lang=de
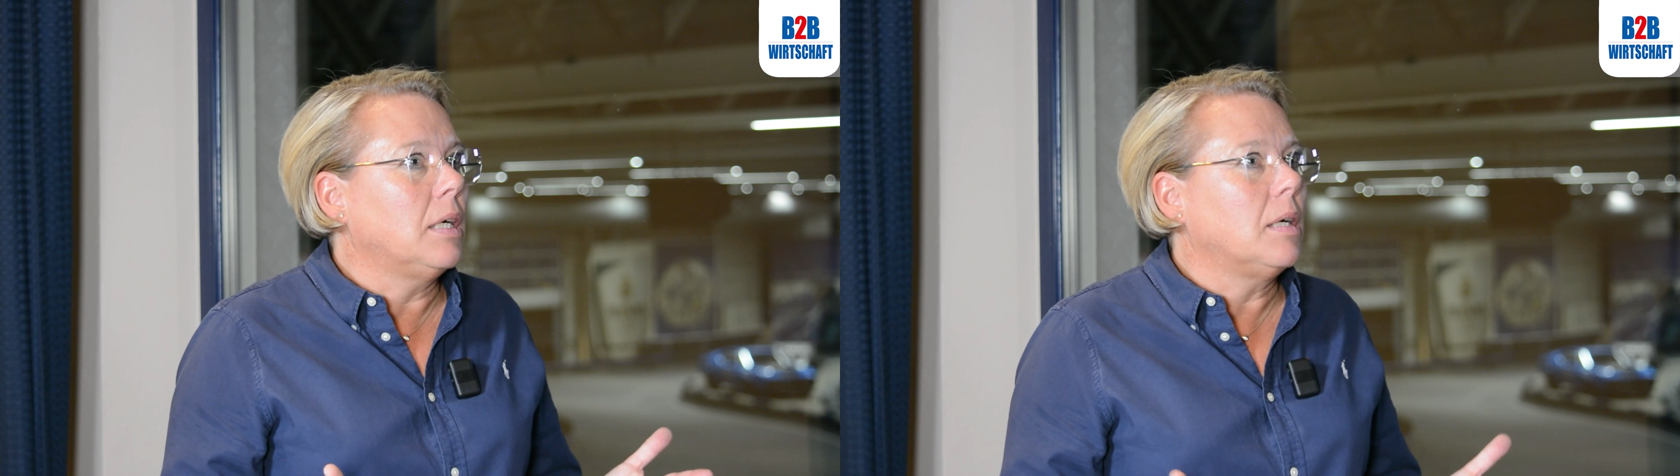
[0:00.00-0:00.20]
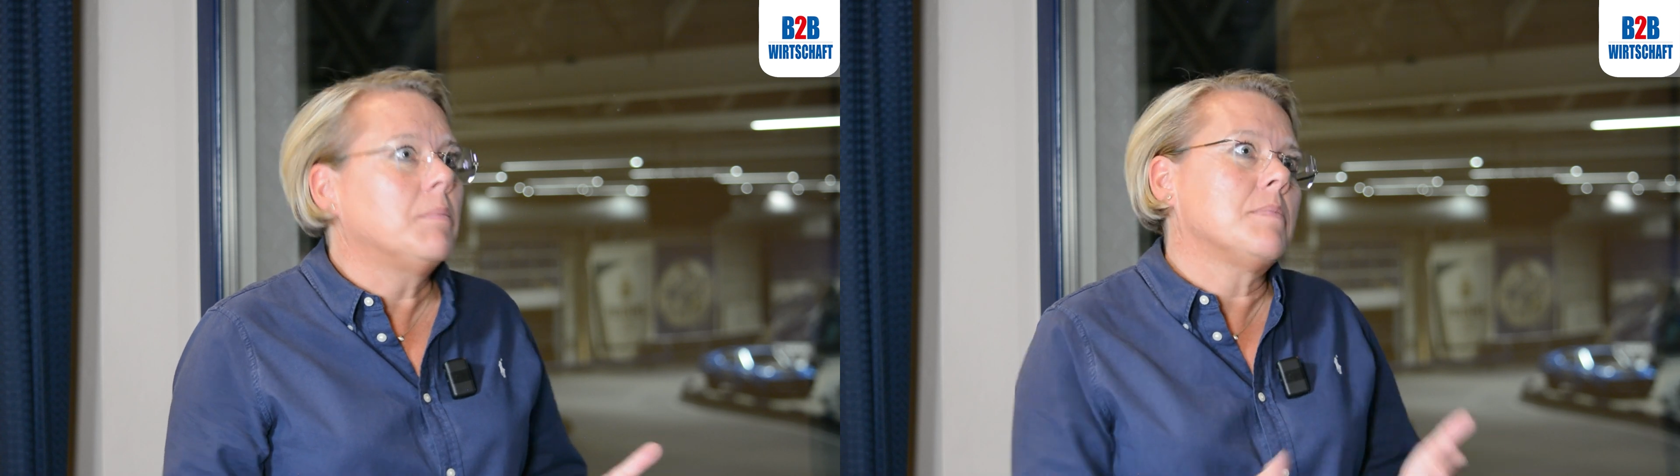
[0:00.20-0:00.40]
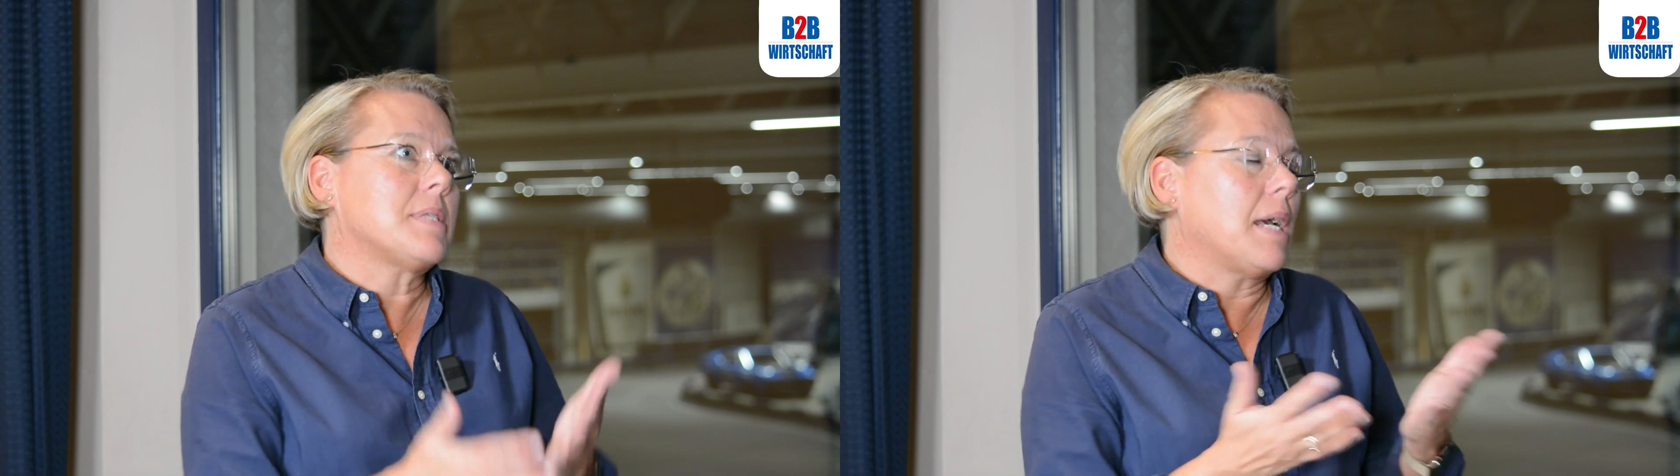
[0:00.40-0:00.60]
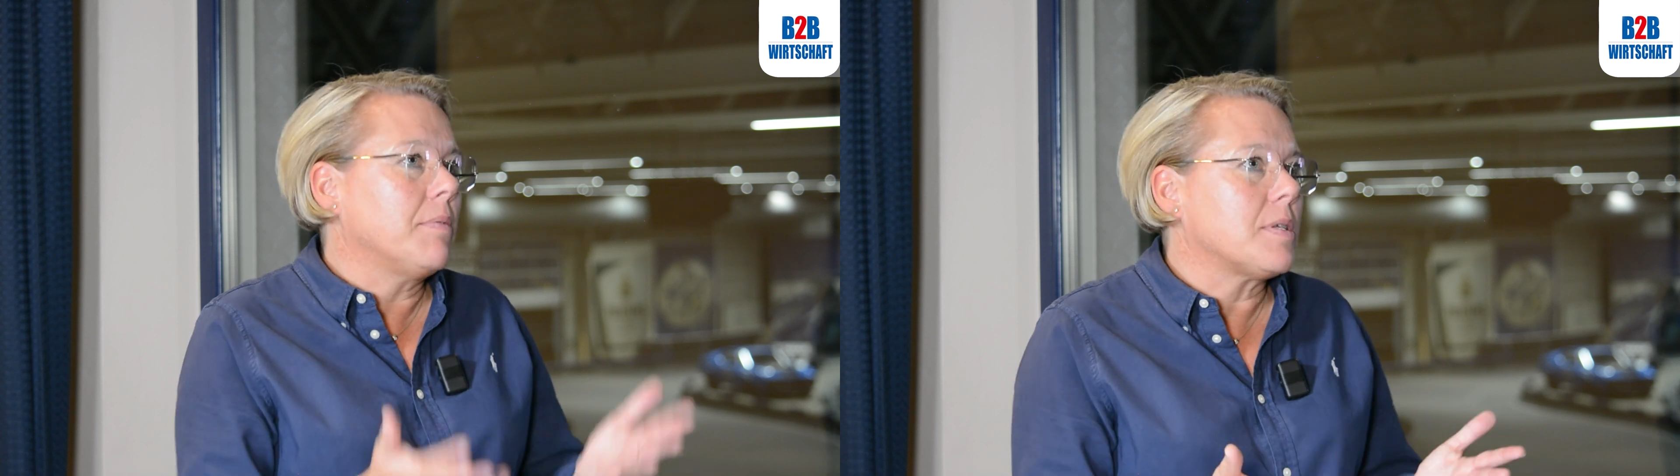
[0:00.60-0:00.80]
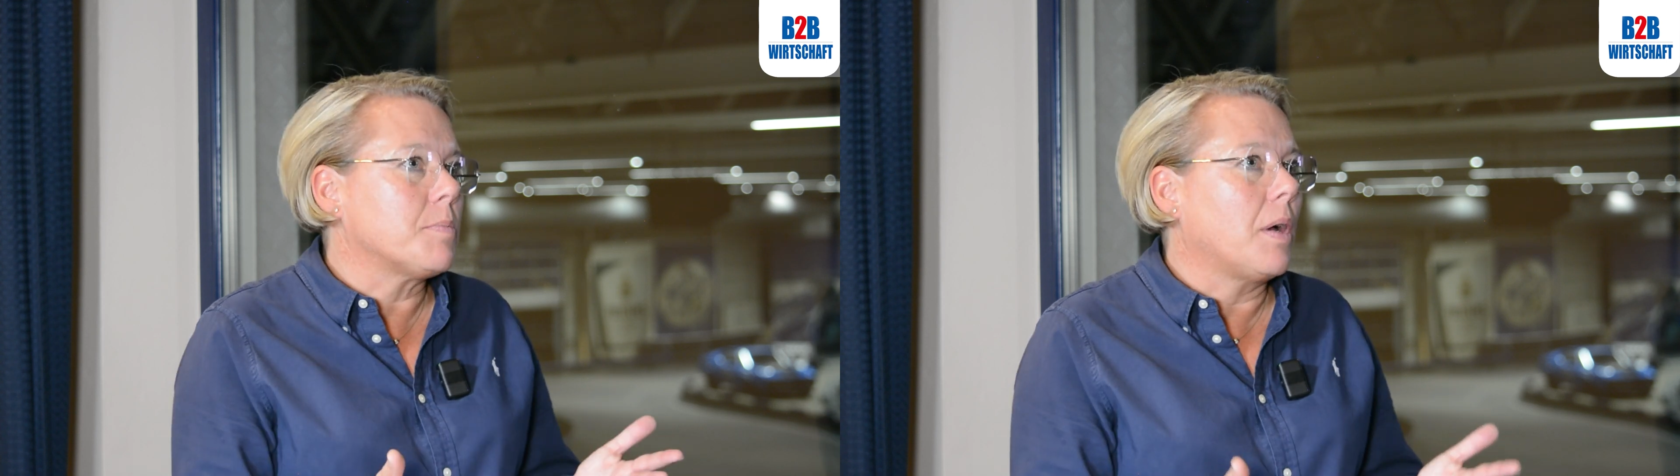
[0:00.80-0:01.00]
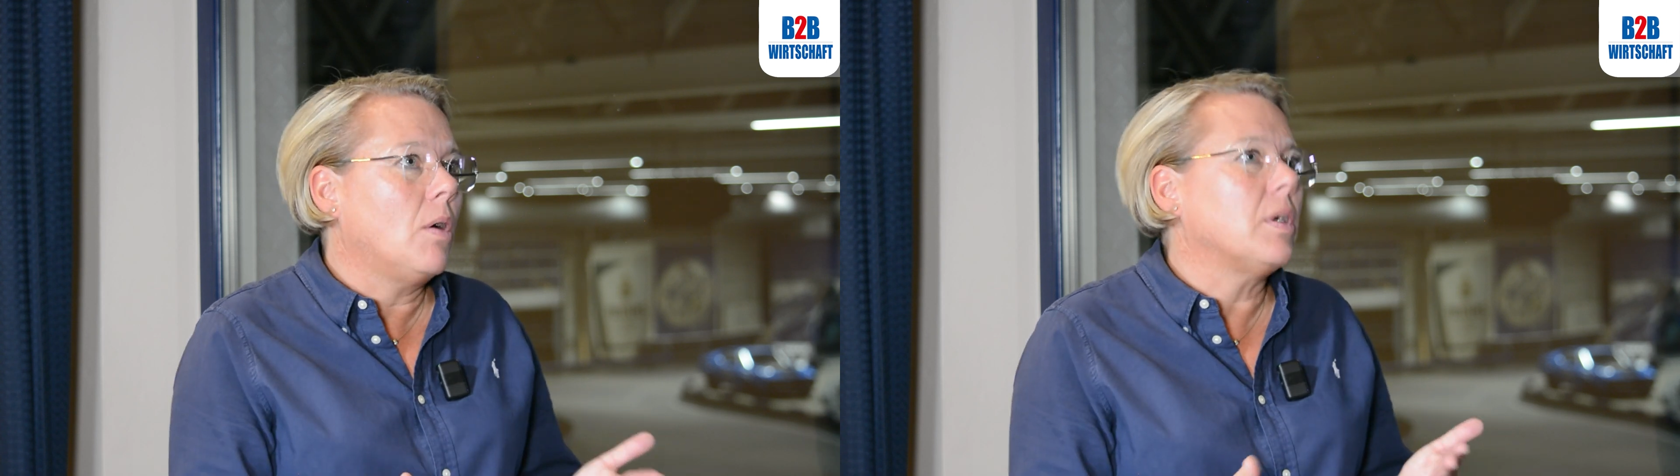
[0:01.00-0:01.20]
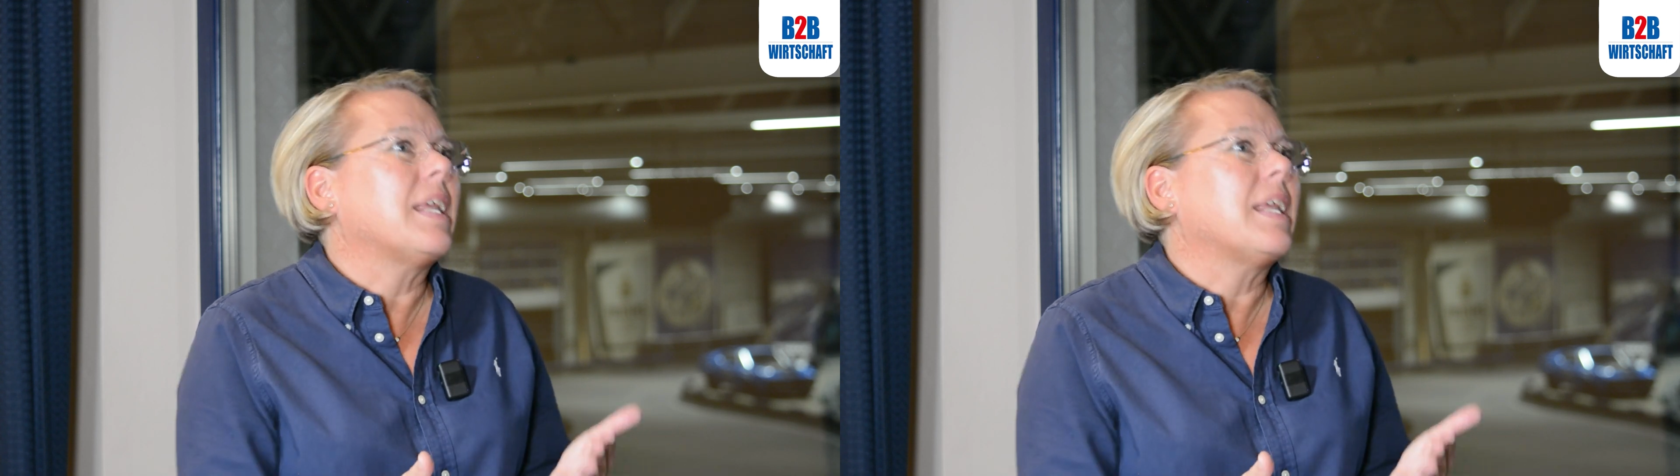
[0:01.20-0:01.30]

Ähm, sagen, was es braucht.